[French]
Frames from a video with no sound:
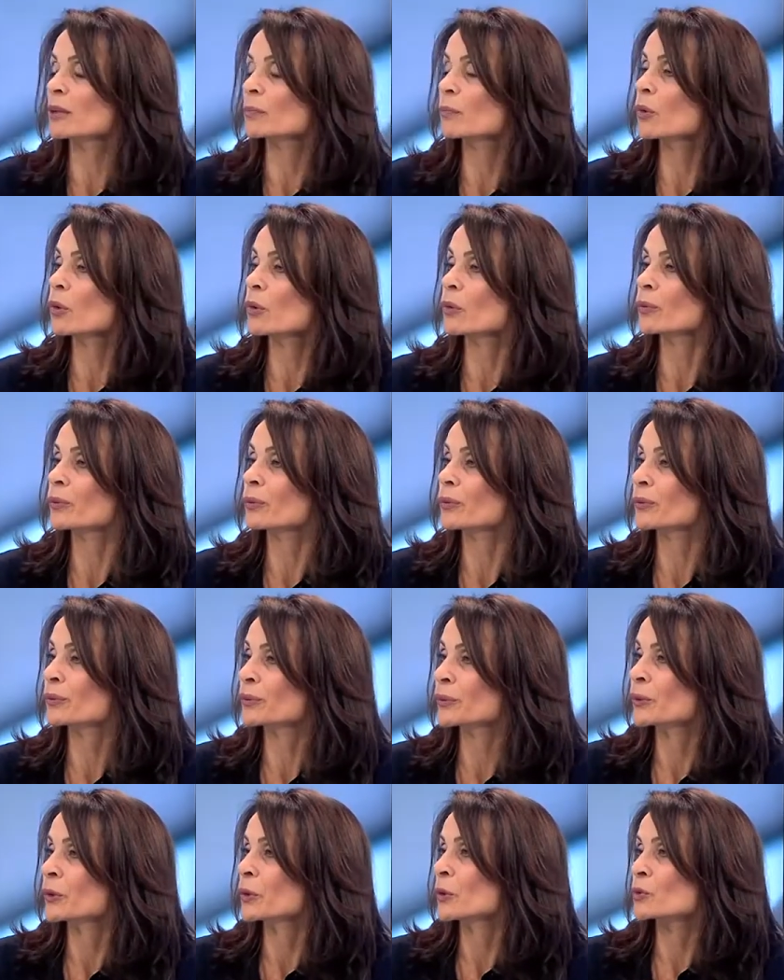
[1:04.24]
traitement
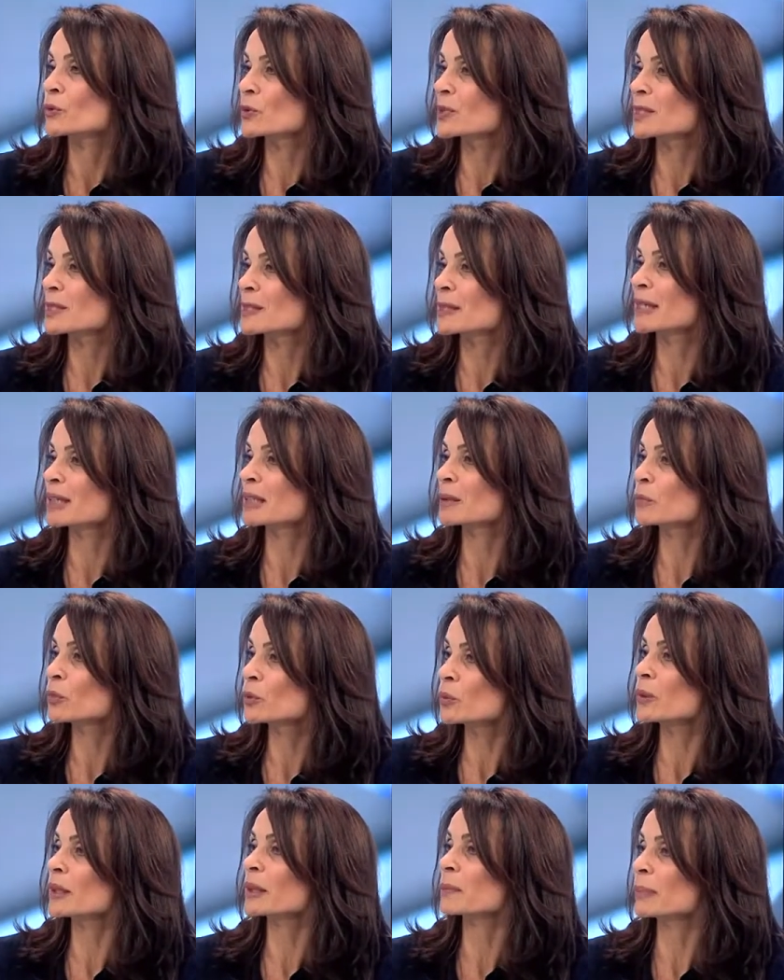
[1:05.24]
euh, de ces
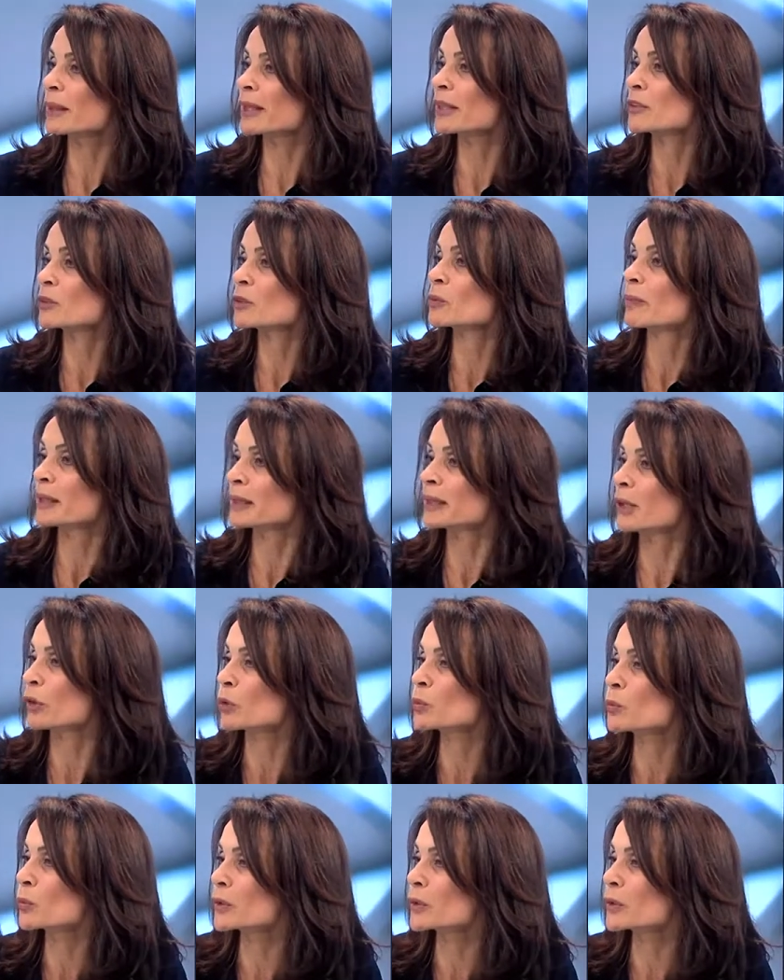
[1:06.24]
animaux est pris d'une manière